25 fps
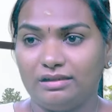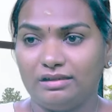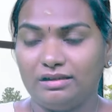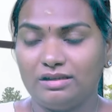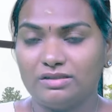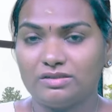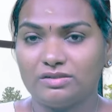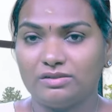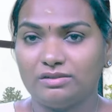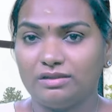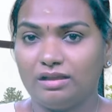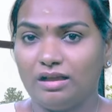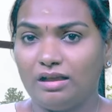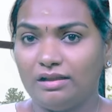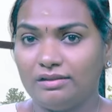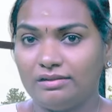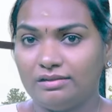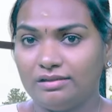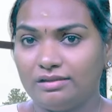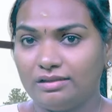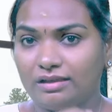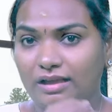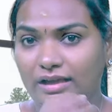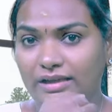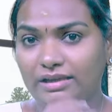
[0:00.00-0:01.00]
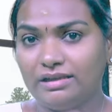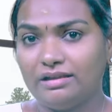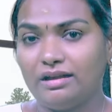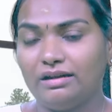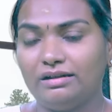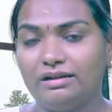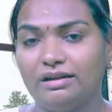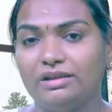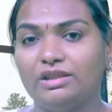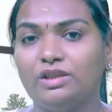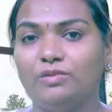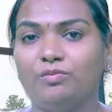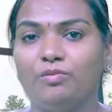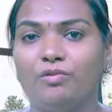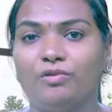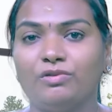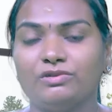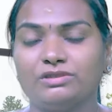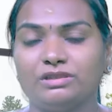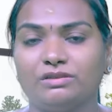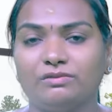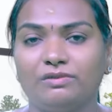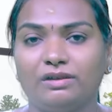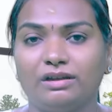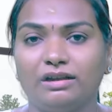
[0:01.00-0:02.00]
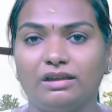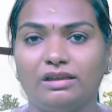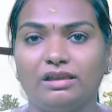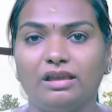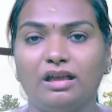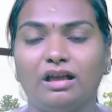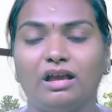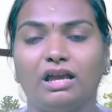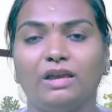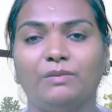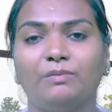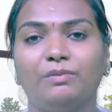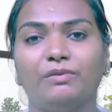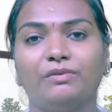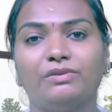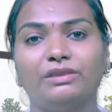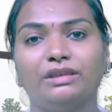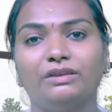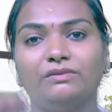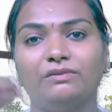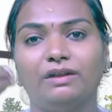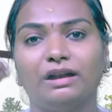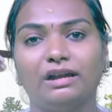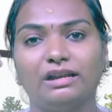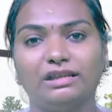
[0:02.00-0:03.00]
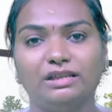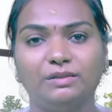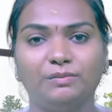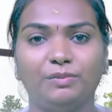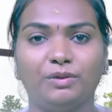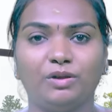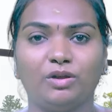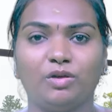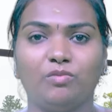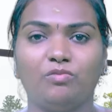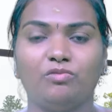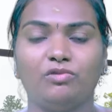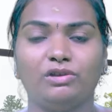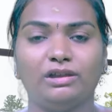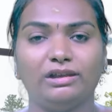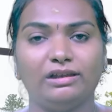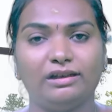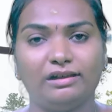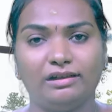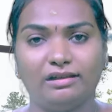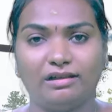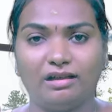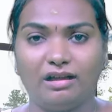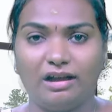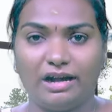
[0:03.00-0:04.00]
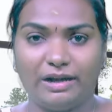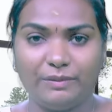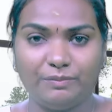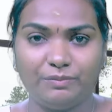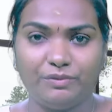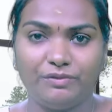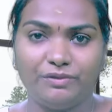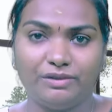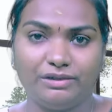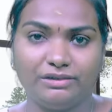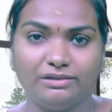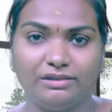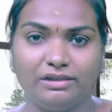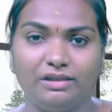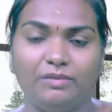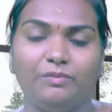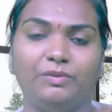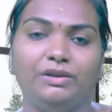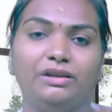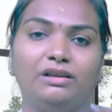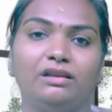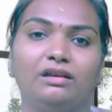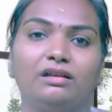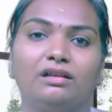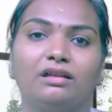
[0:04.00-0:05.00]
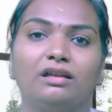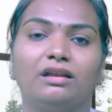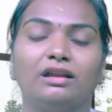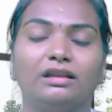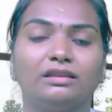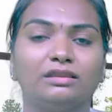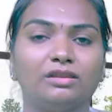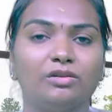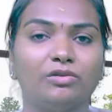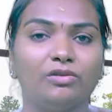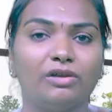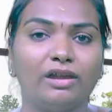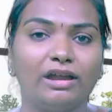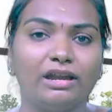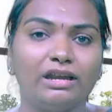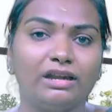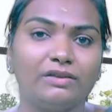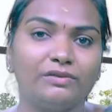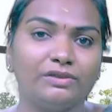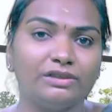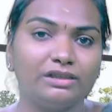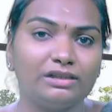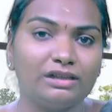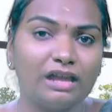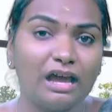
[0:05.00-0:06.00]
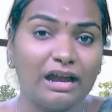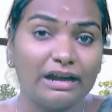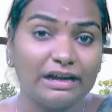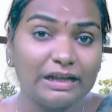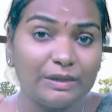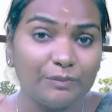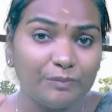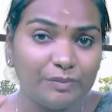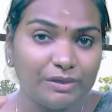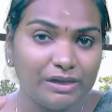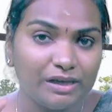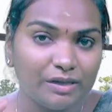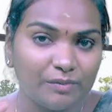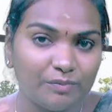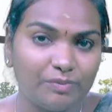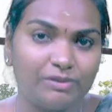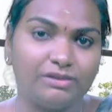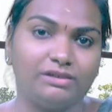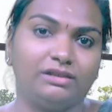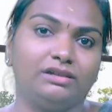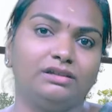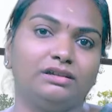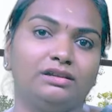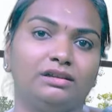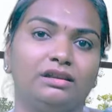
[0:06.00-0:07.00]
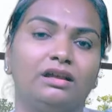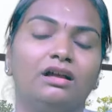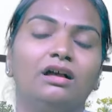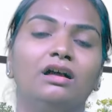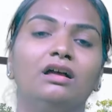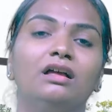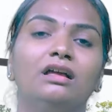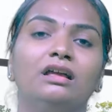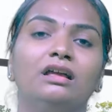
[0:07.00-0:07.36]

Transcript: என்ன சொல்லுது அந்த கை கால் இழந்து போங்க சொல்லுவாங்க இல்லையா இப்போ வந்துட்டு வலது பக்கம் மூலையில் எனக்கு அடைப்பு வருது அப்படின்னாக்கா ரத்த குழாயில் வந்துட்டு அடைப்பு ஏற்பட்டிருக்குன்னா